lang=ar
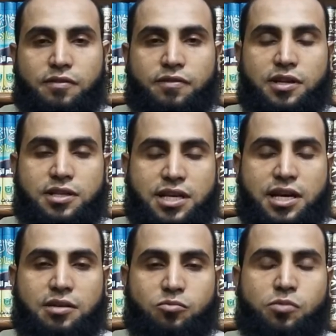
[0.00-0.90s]
فالإنسان
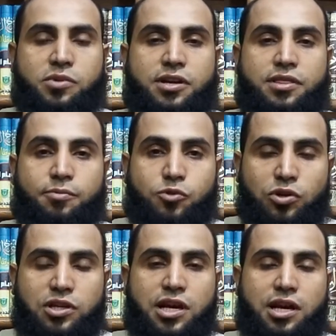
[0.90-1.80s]
المؤمن إذا
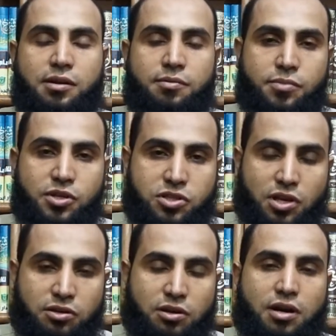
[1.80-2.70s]
ابتلي
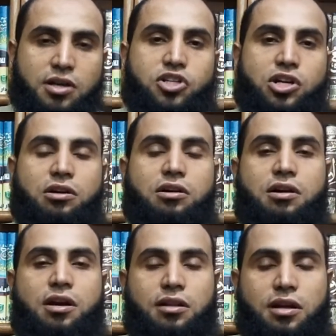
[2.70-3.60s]
بالسراء
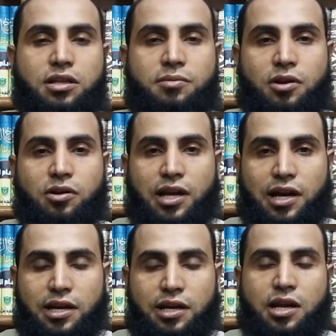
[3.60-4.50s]
شكر الله تبارك
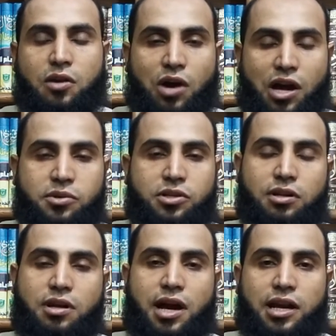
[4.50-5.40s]
وتعالى وحمد
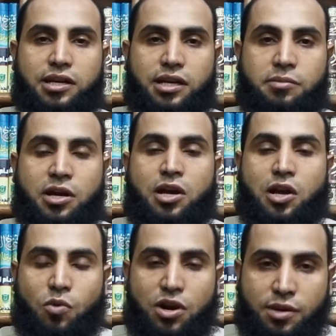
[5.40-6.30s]
الله على النعمة
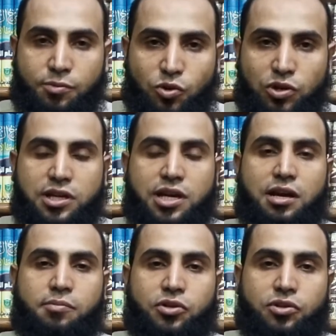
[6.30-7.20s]
وإذا ابتلي
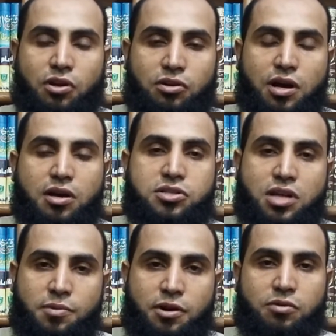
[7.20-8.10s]
بالضراء
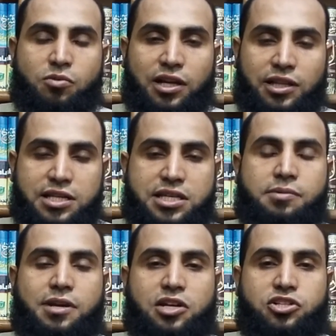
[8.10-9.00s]
صبر واحتسب
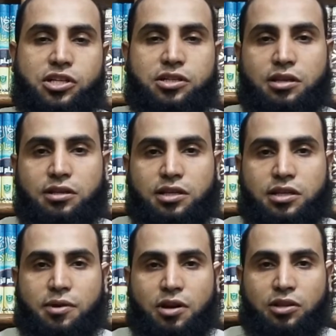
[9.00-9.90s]
الأجر عند الله
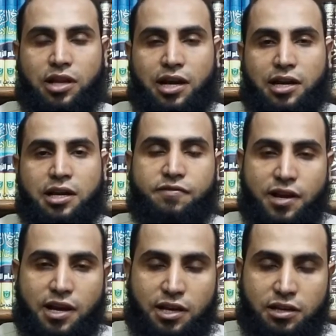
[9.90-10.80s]
تبارك وتعالى
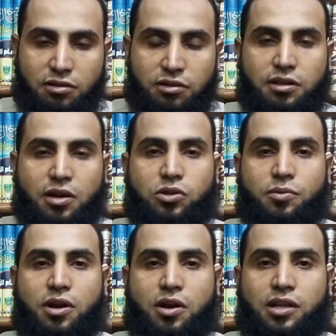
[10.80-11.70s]
فيرضى الله
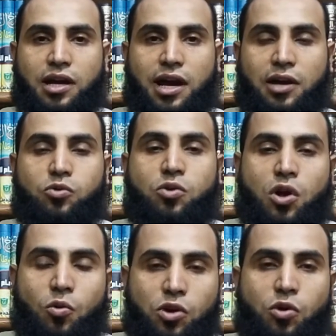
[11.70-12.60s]
تبارك وتعالى عنه
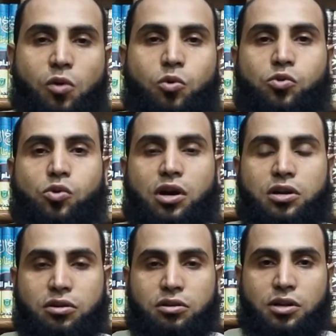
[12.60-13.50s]
ويعوضه
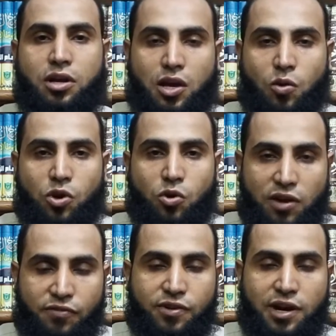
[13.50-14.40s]
خيرا
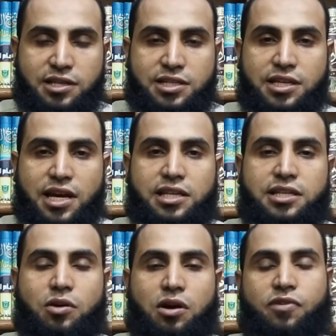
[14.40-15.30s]
ويكفر عن
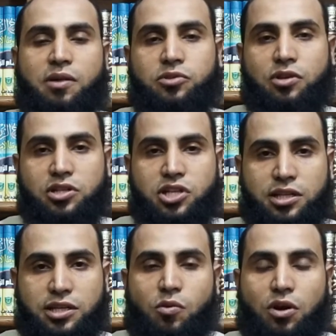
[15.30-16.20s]
سيئاته ويرفع من
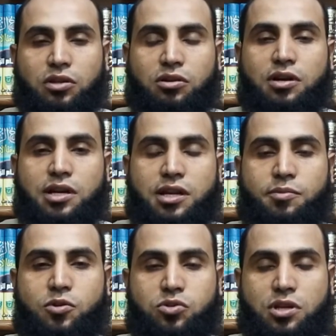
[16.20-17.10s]
درجاته وقد قال
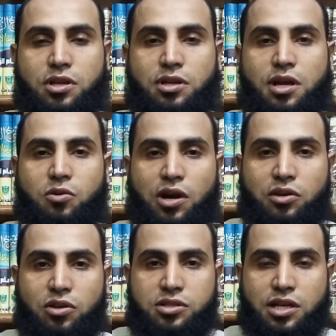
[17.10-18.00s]
النبي صلى الله
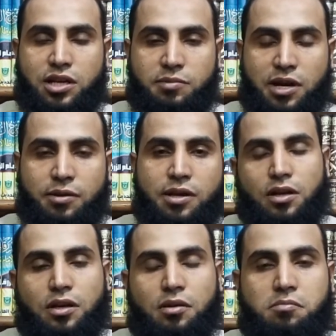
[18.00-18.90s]
عليه وسلم
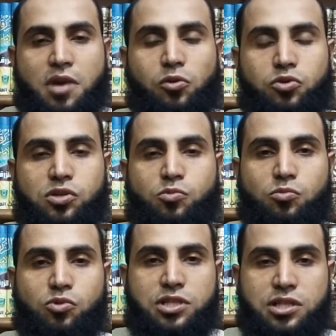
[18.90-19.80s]
ما يصيب
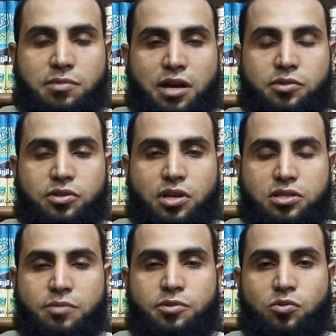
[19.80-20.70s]
المسلم من
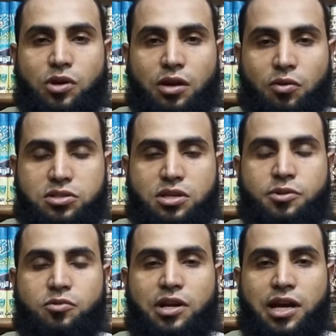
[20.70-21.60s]
نصب ولا وصب
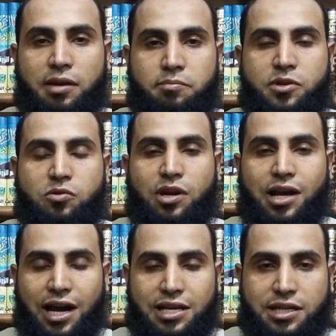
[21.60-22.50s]
ولا هم ولا
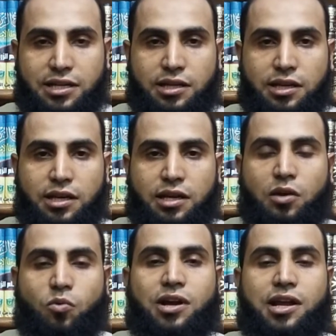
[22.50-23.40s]
حزن
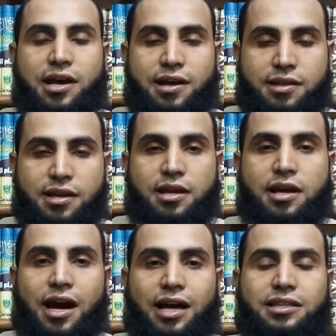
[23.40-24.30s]
ولا أذى
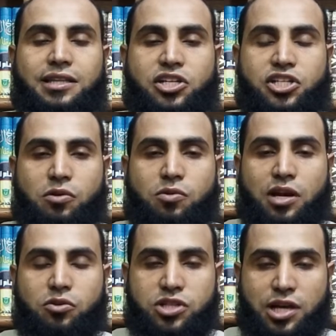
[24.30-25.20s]
حتى الشوكة
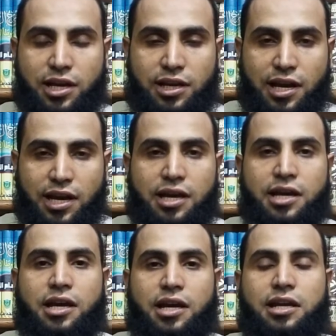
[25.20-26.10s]
يشاكها
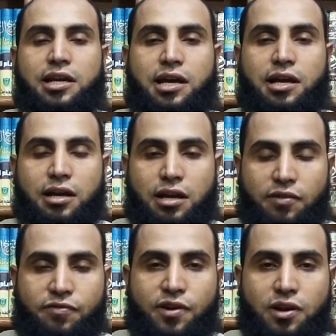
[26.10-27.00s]
إلا
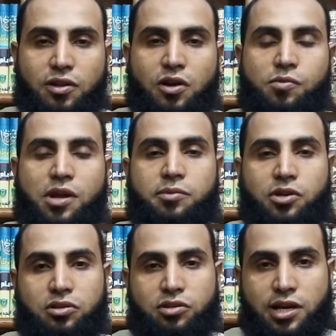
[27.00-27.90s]
كفر الله بها من
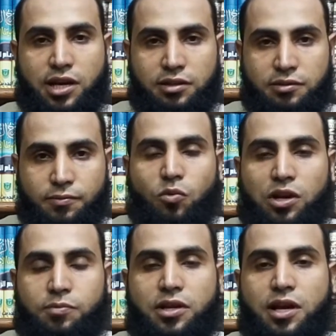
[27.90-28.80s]
خطاياه
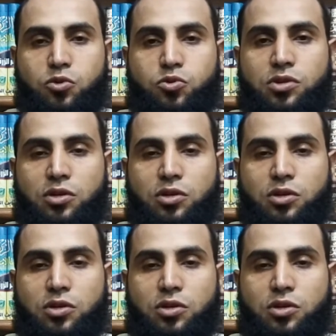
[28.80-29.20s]
والابتلاء سنة